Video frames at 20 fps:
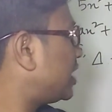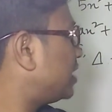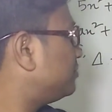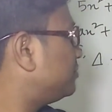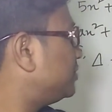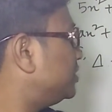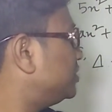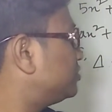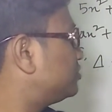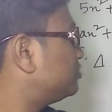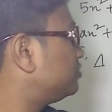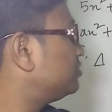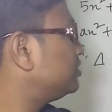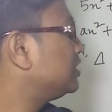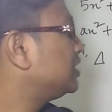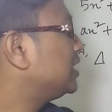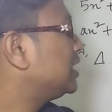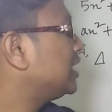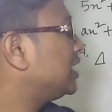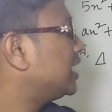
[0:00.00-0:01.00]
ফাইভ ইন্টু
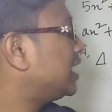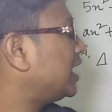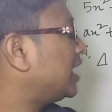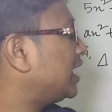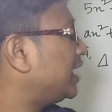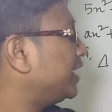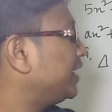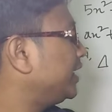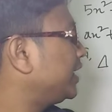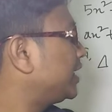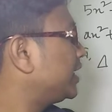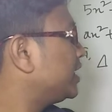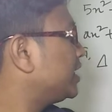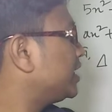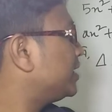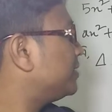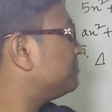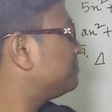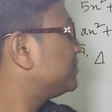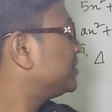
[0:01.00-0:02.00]
আর
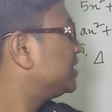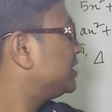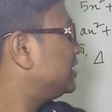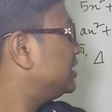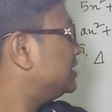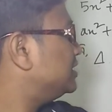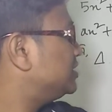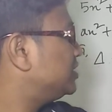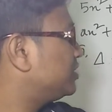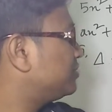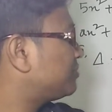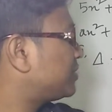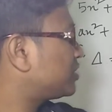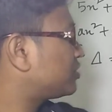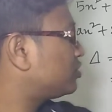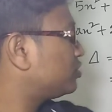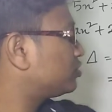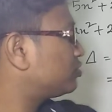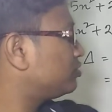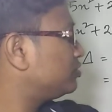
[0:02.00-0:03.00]
এখানে জির মান
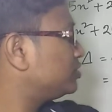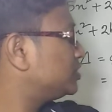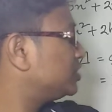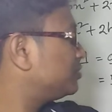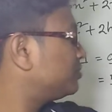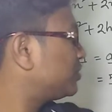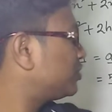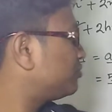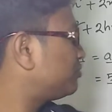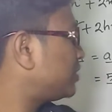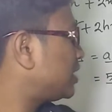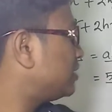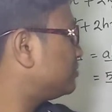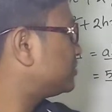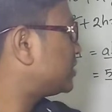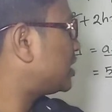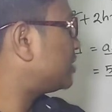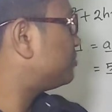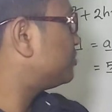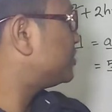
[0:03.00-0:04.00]
কত জির মানও ফাইভ
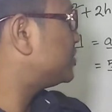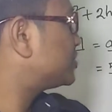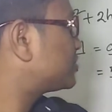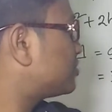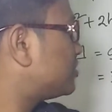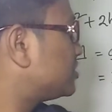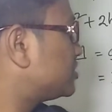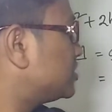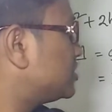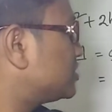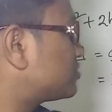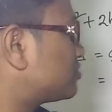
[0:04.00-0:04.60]
তারপর স্কোয়ার আছে